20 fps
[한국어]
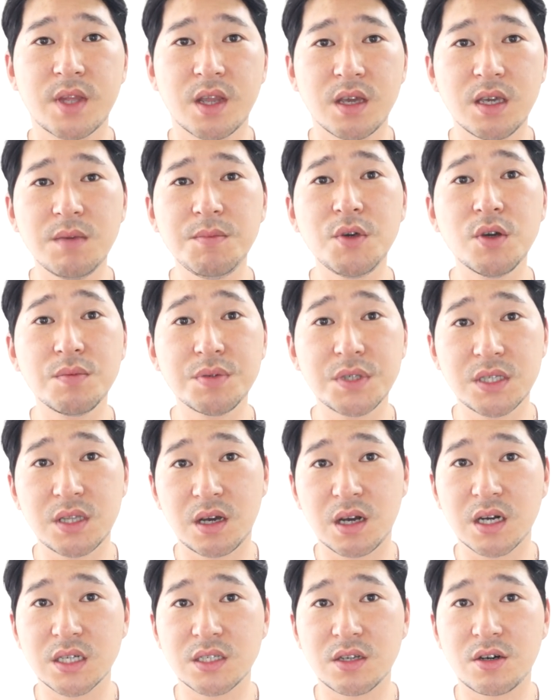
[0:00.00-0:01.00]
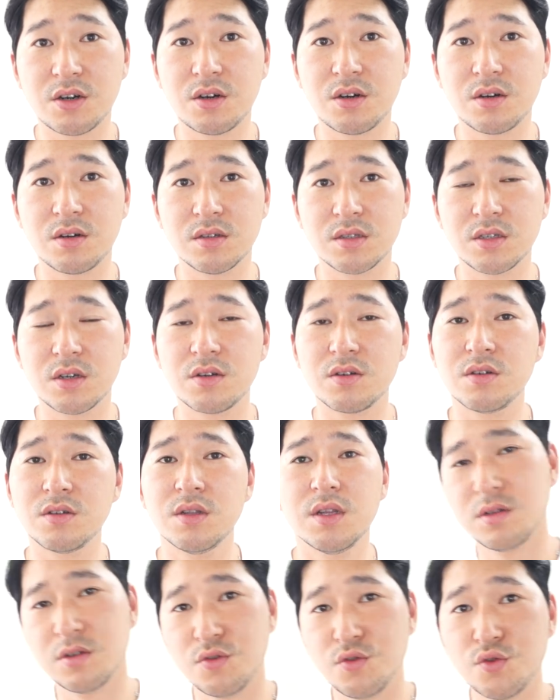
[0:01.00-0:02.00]
힘이 없이 나가서 저는
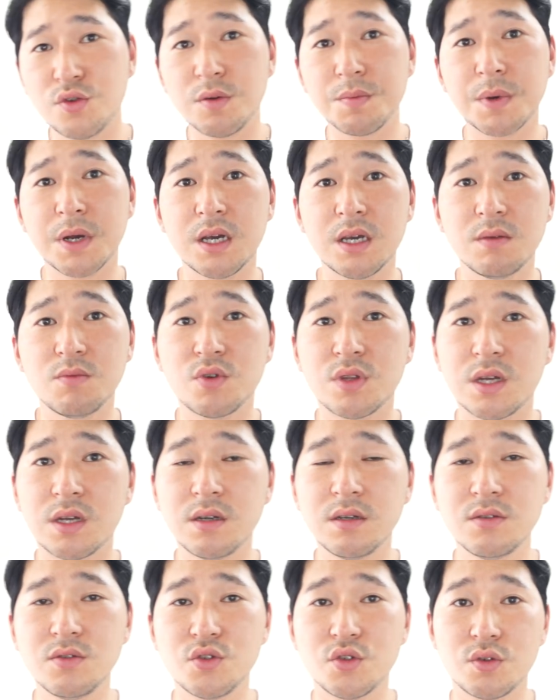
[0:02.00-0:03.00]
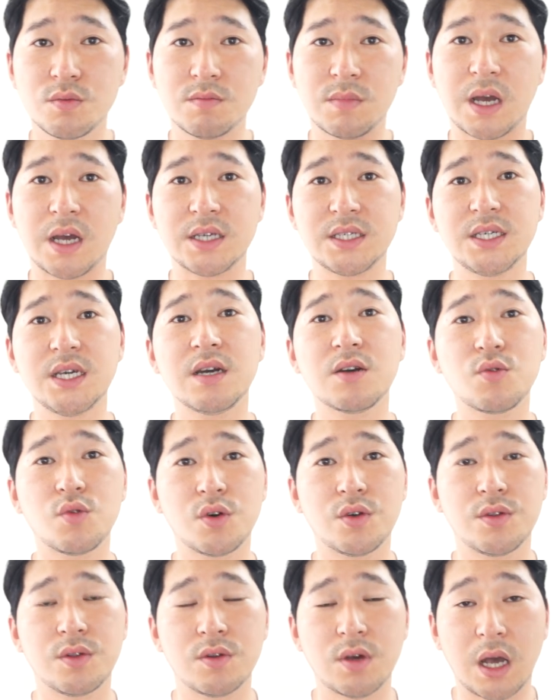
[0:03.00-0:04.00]
유럽 가위보다는 좀
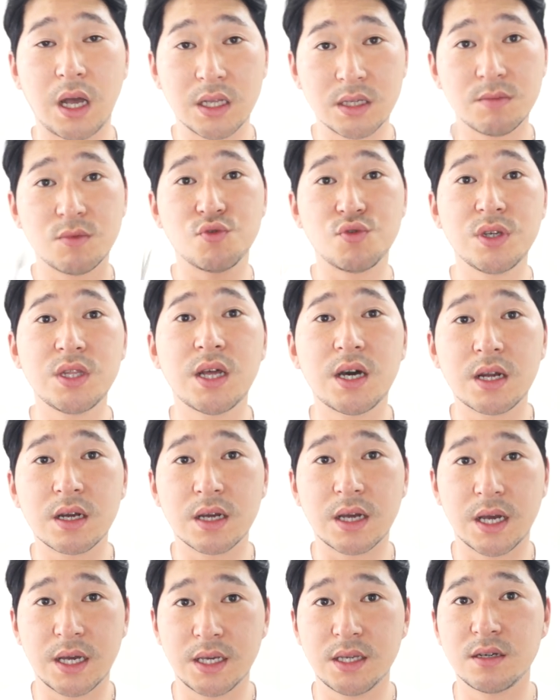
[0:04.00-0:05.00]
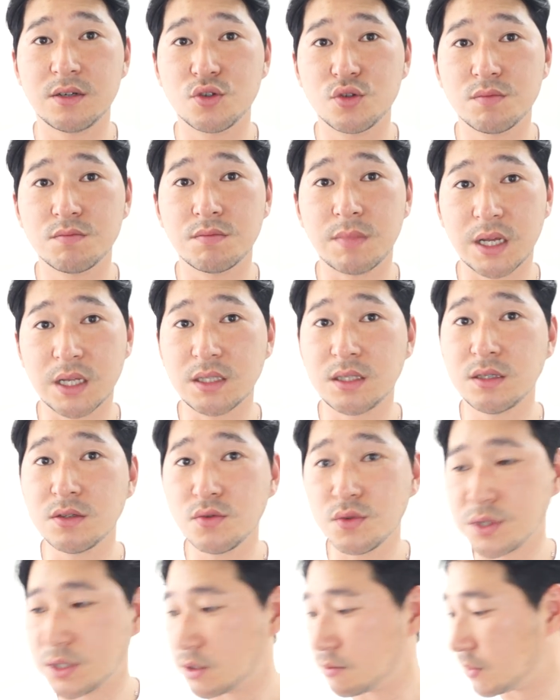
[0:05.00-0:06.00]
아시아권 아니면 우리나라 가위를 좀 많이
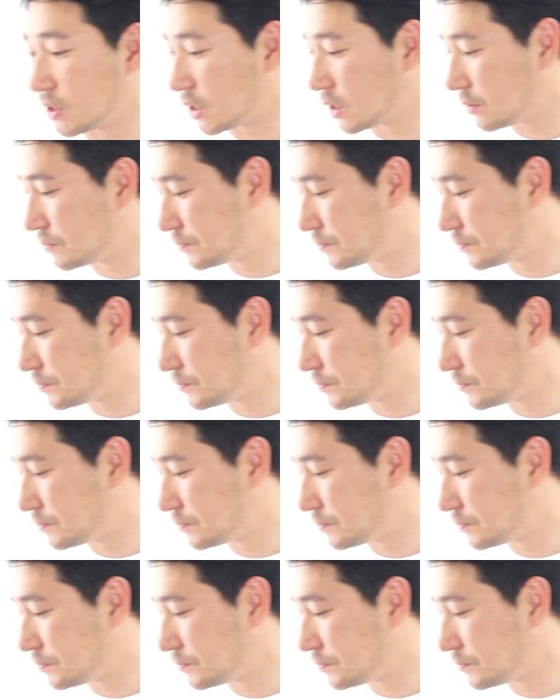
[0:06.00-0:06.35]
쓰고 있습니다.